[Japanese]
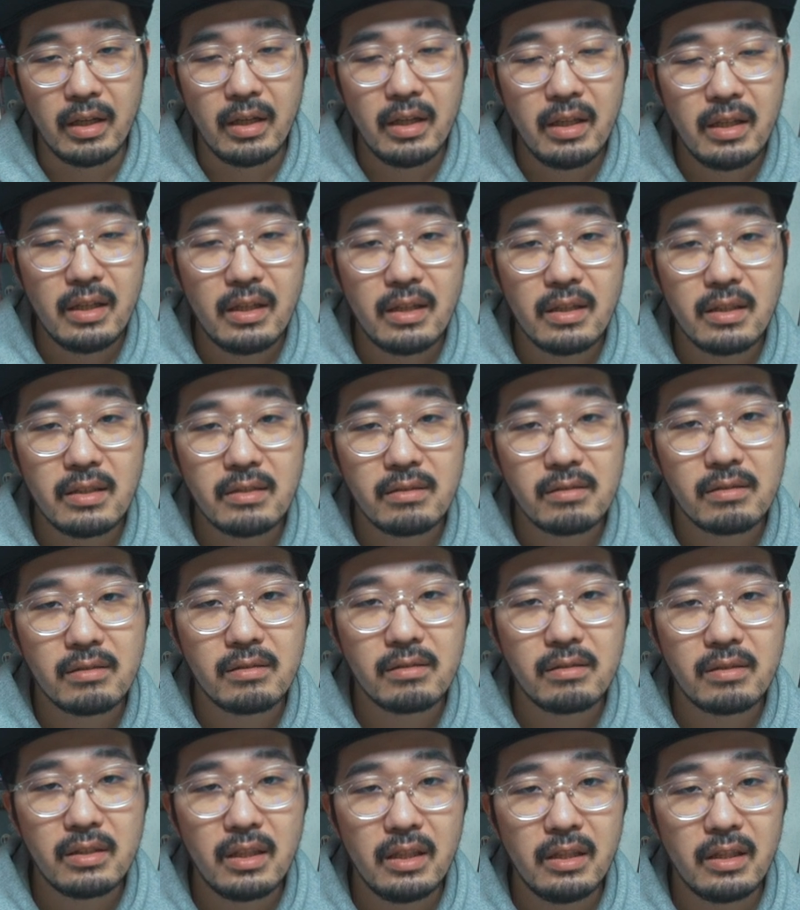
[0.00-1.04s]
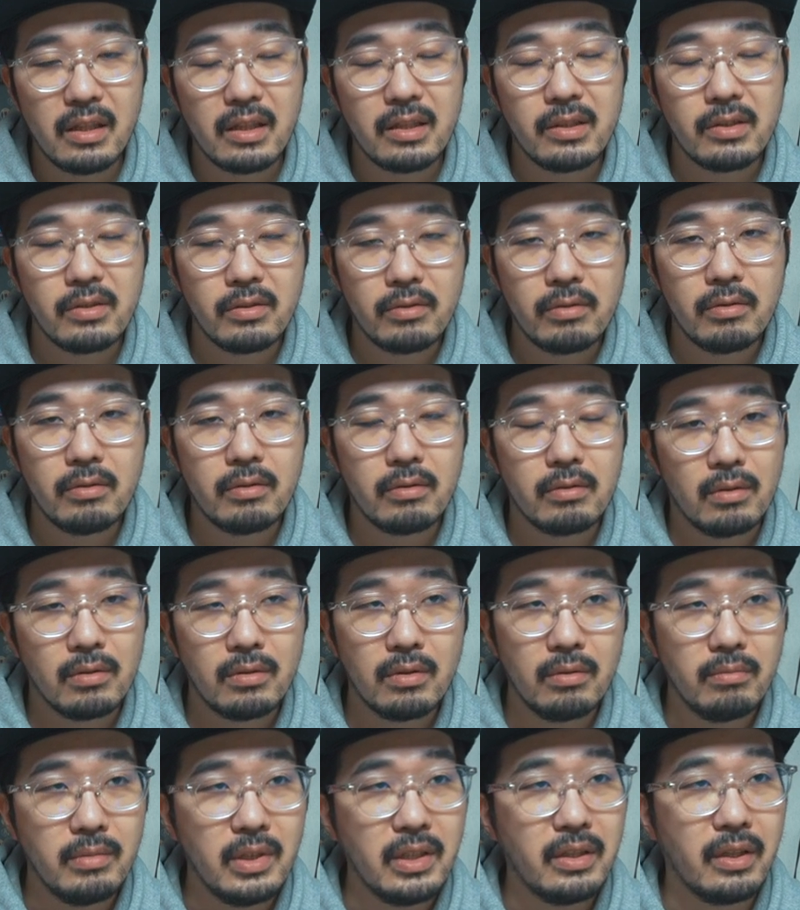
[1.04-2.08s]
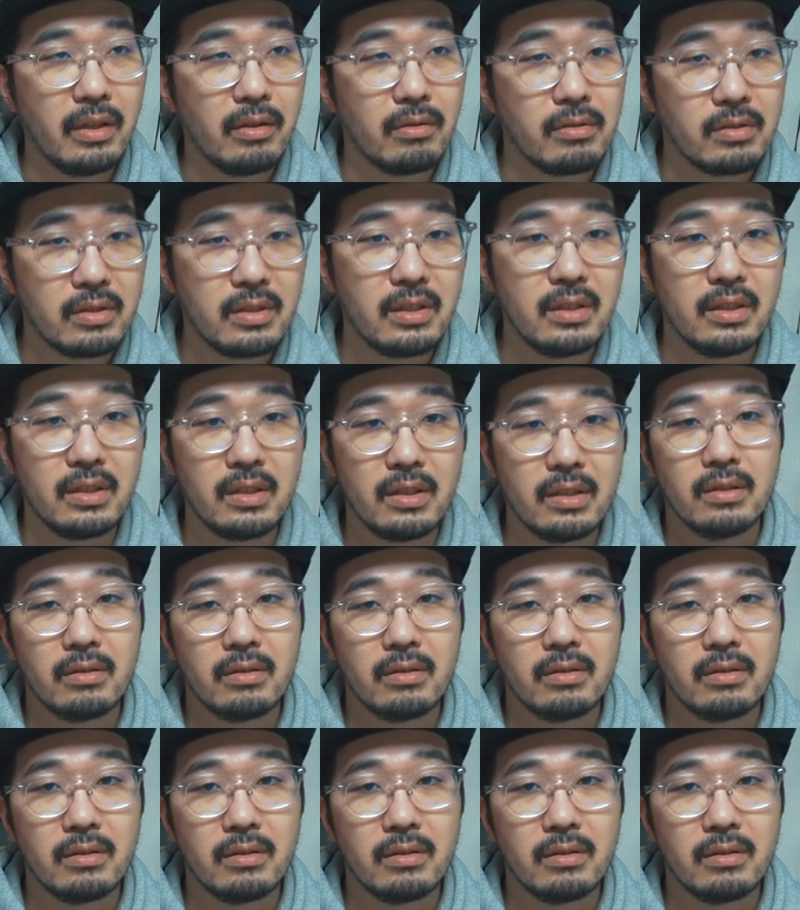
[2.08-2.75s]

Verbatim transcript: 映画好きな人ほど見てほしい、